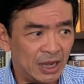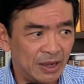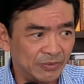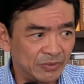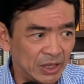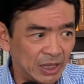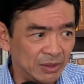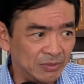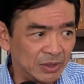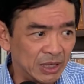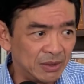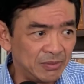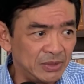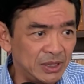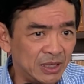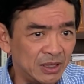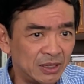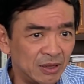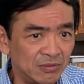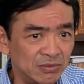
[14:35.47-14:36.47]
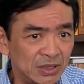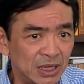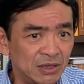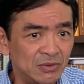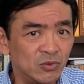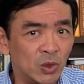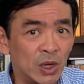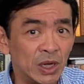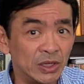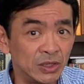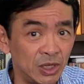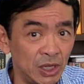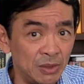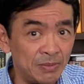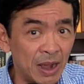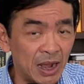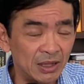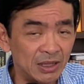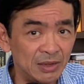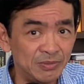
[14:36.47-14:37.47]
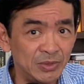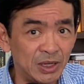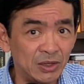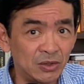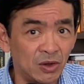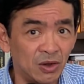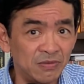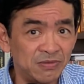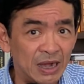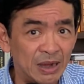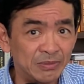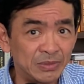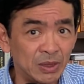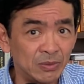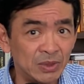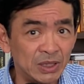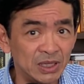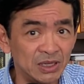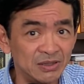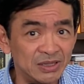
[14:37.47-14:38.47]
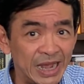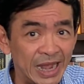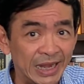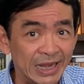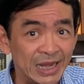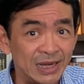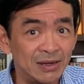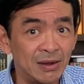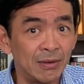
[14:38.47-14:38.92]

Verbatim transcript: uh, tìm kiếm những cái thông tin hoặc là truy bắt thêm những cái tội phạm trong cái đường dây á,